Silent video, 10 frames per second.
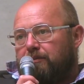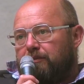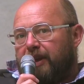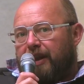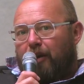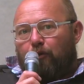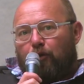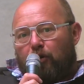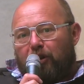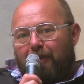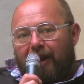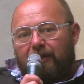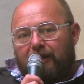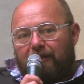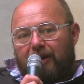mirano
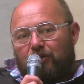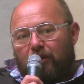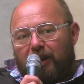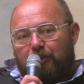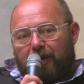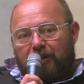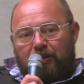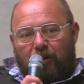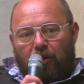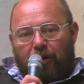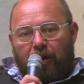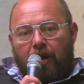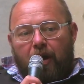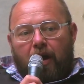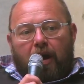fortemente verso l'espansione
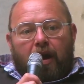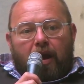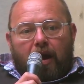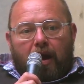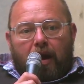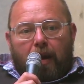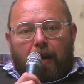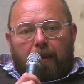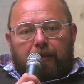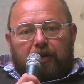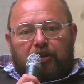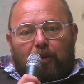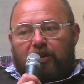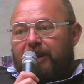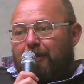eh,
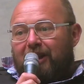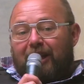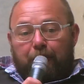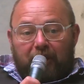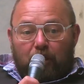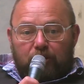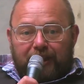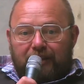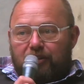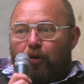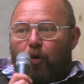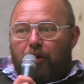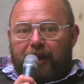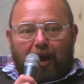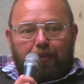diciamo in termini di
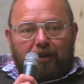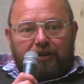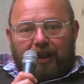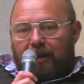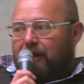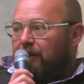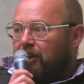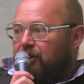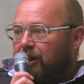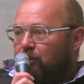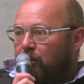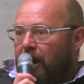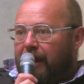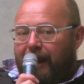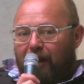biosensori, Apple sta lasciando
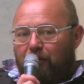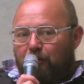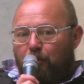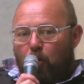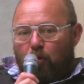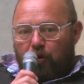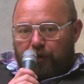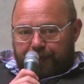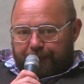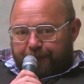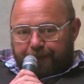la Health Book